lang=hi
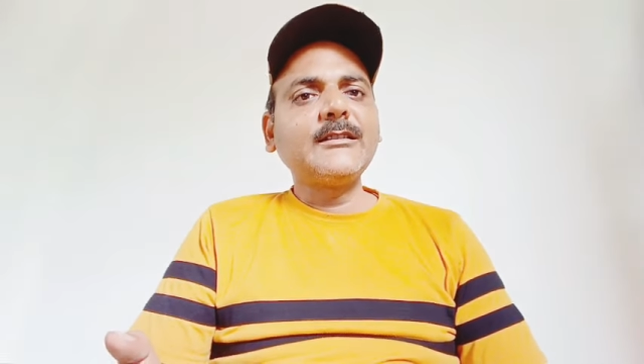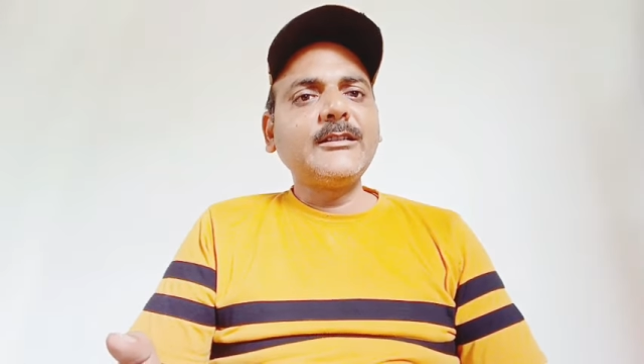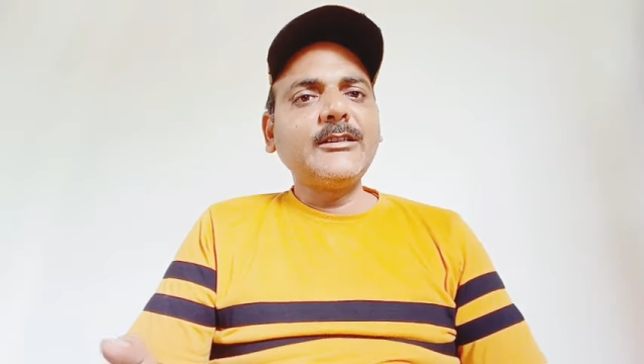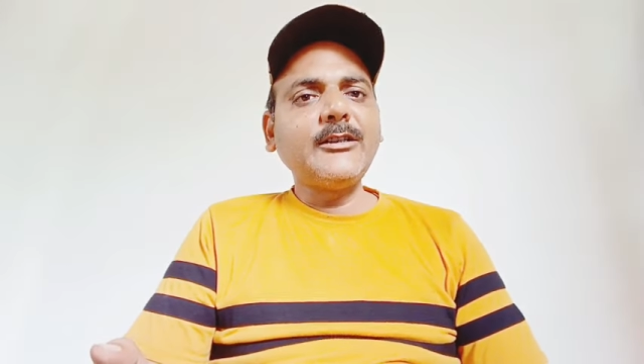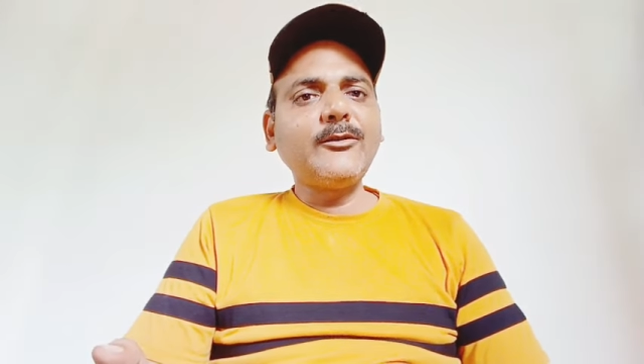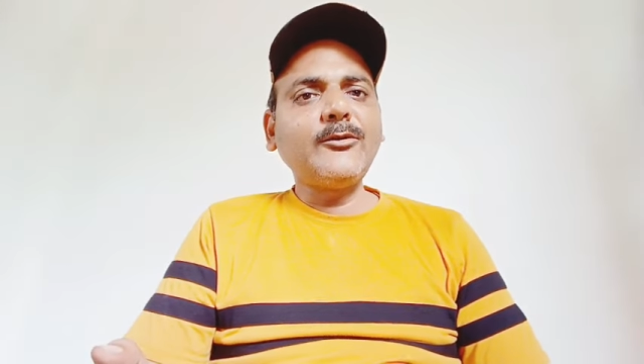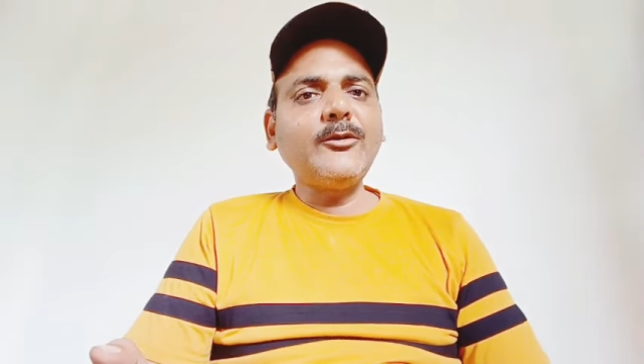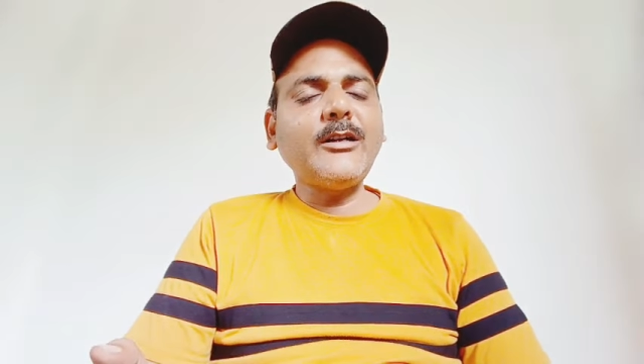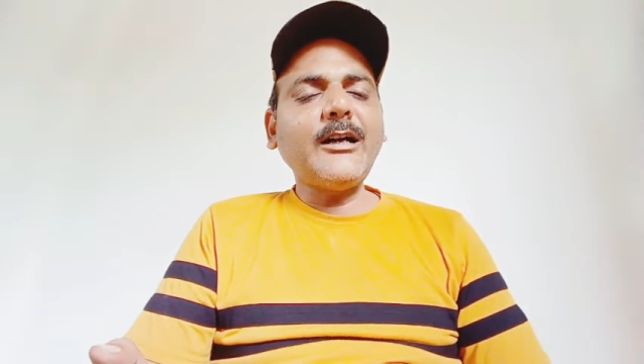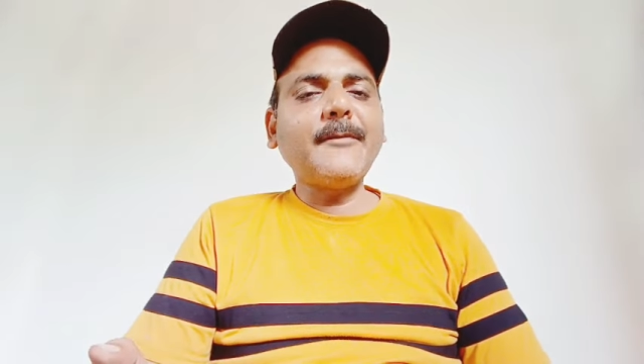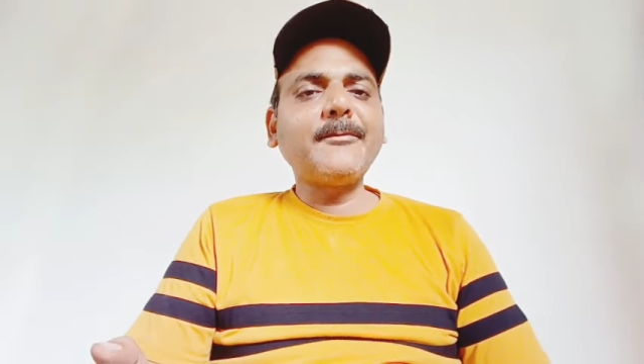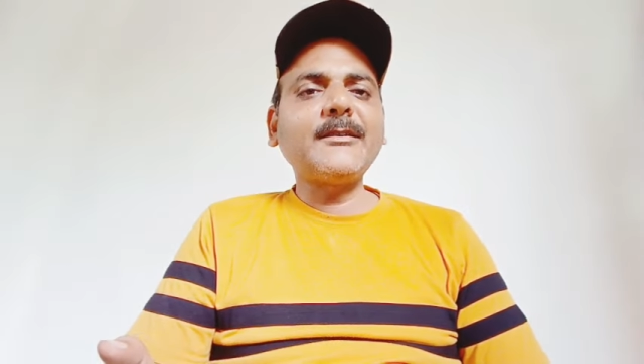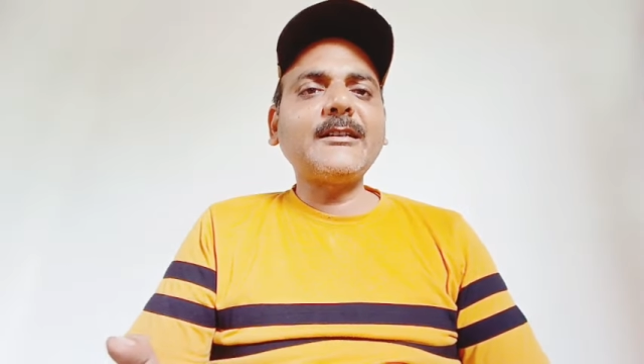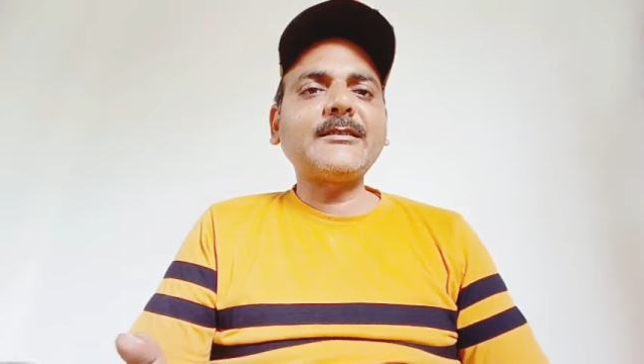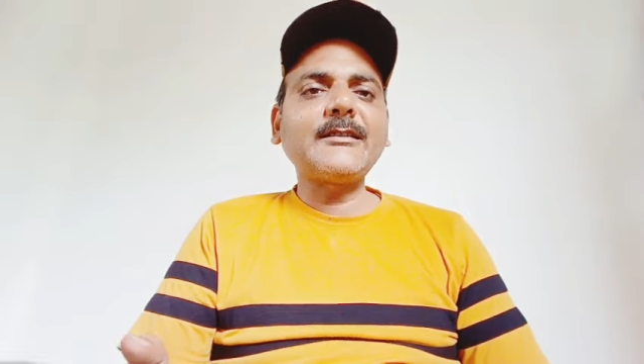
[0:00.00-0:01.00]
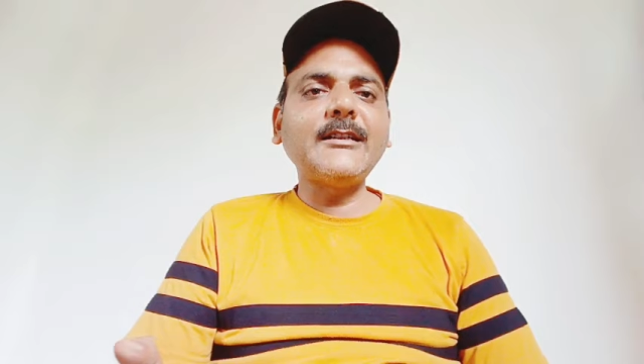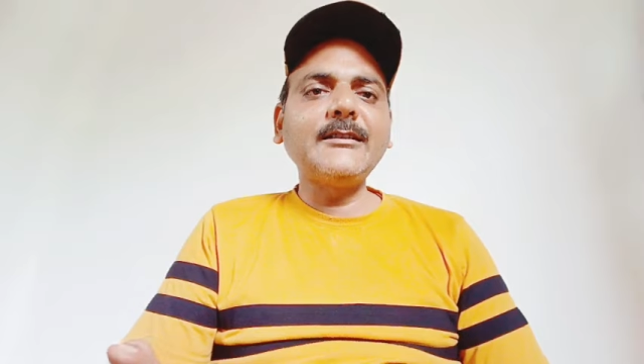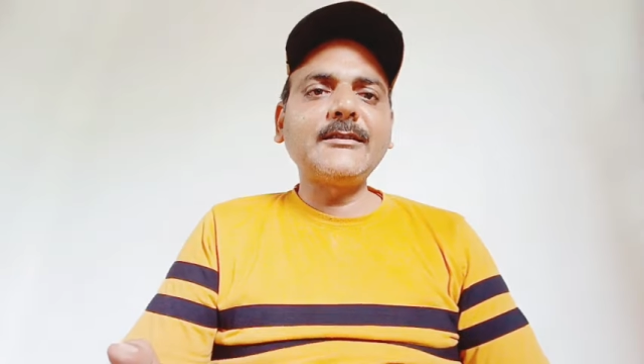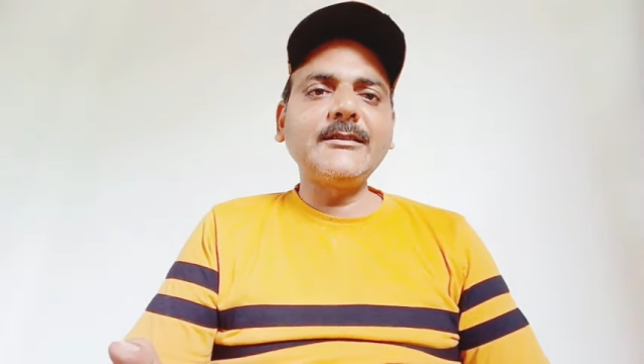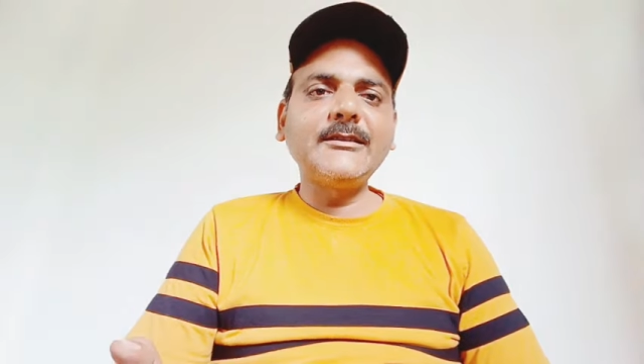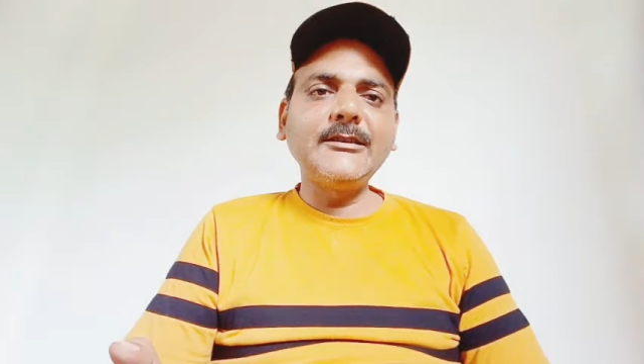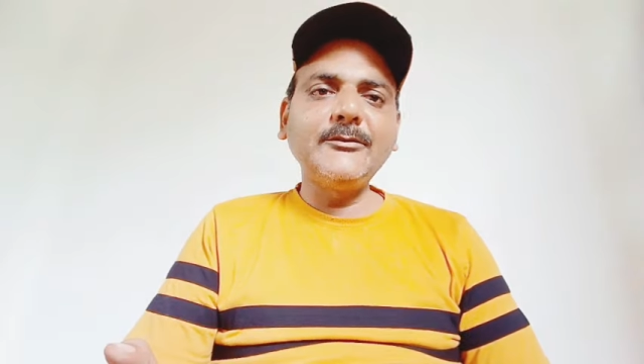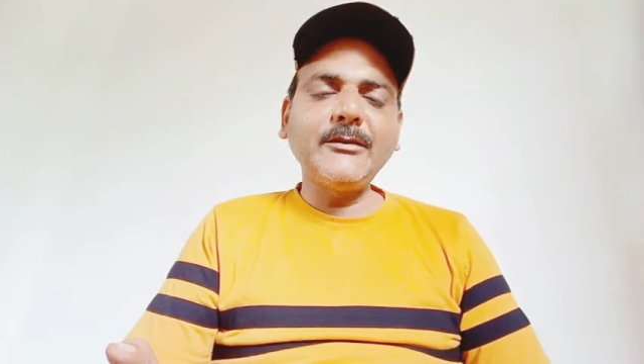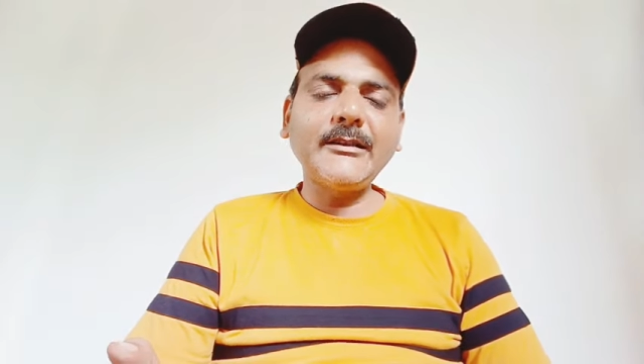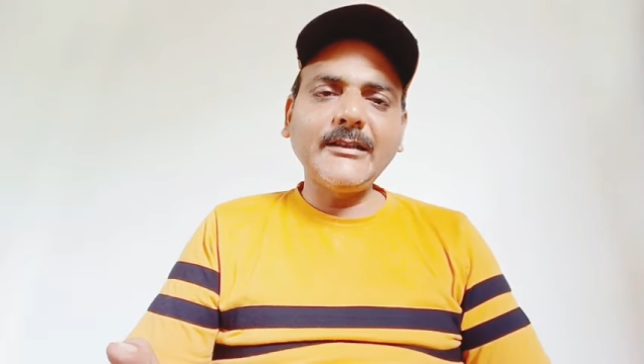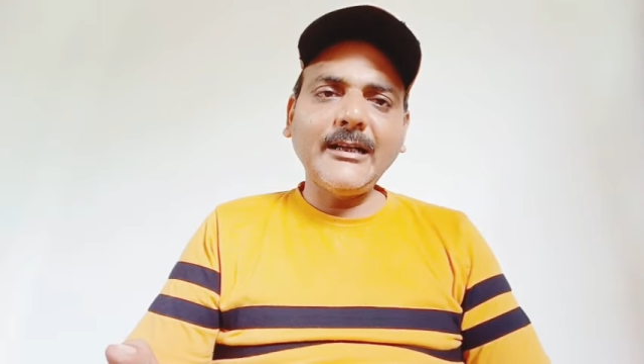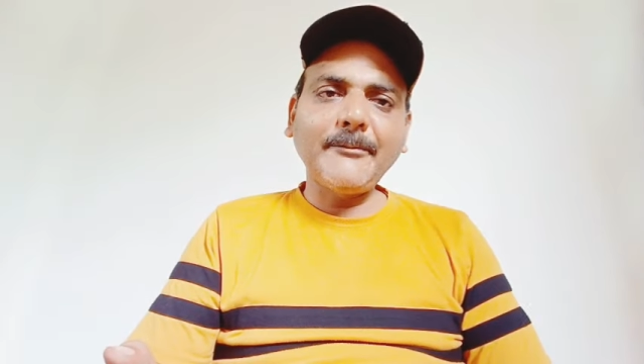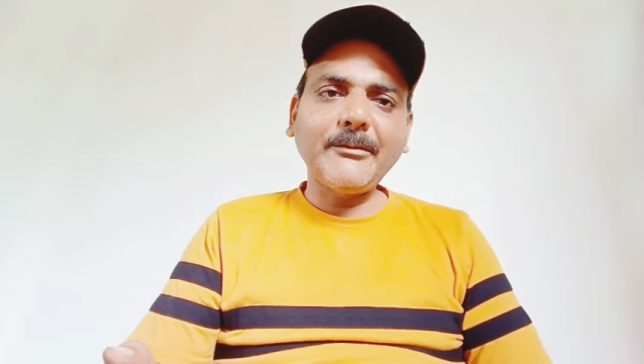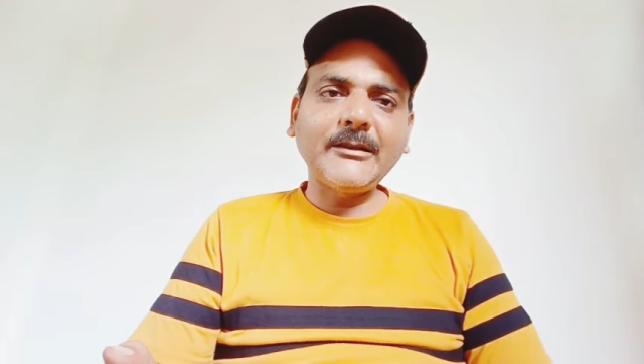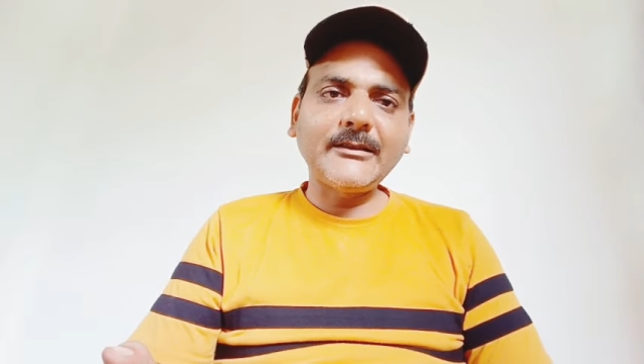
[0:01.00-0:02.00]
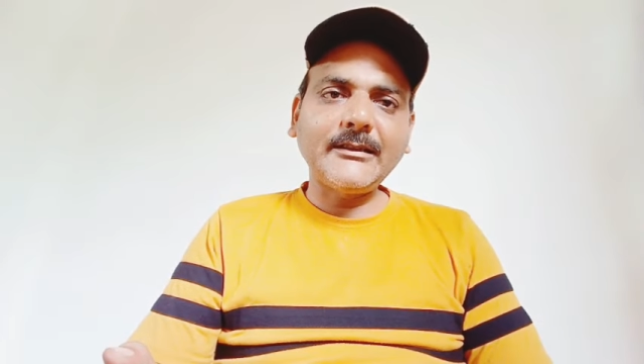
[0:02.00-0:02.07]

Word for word: ये लोग अपना सही से जीवन यापन